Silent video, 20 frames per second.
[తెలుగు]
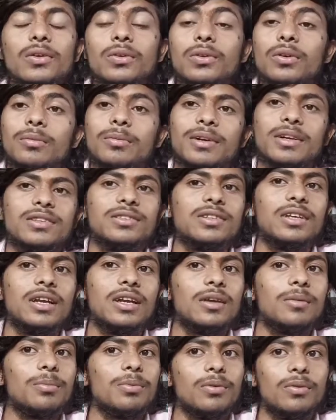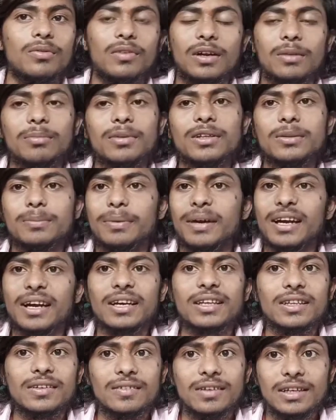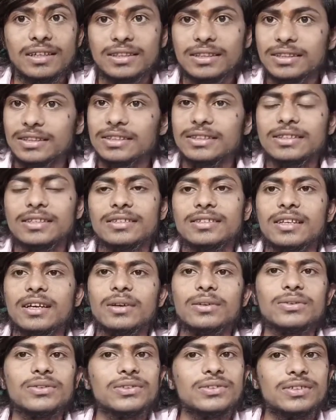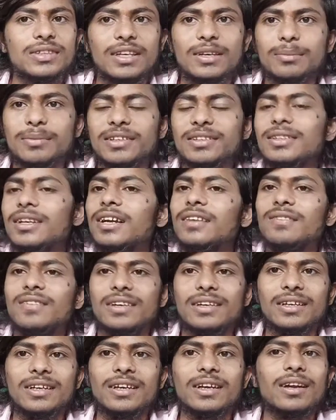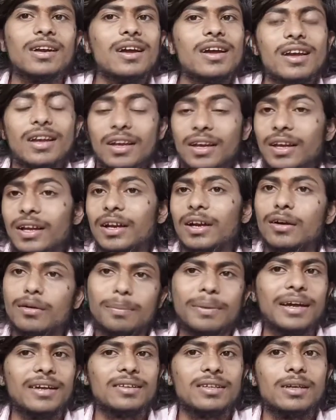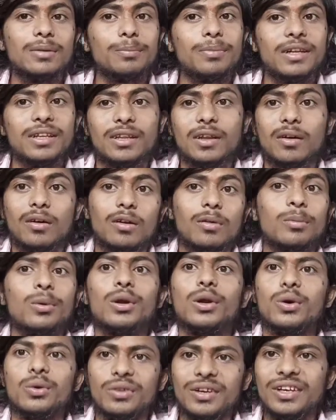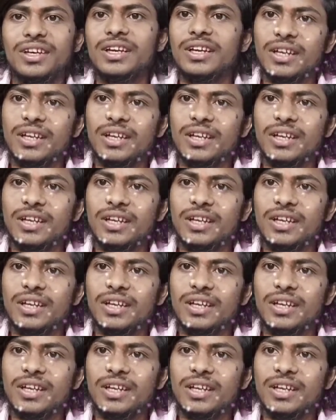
సో మనకు వచ్చేసరికి ఇప్పుడు వన్ మంత్ ప్యాక్ అయితే వీళ్ళైతే తీసేశారు సో త్రీ మంత్స్ అండ్ వన్ ఇయర్ ఈ రెండు ప్యాక్స్ ఇప్పుడైతే అవైలబుల్లో ఉన్నాయి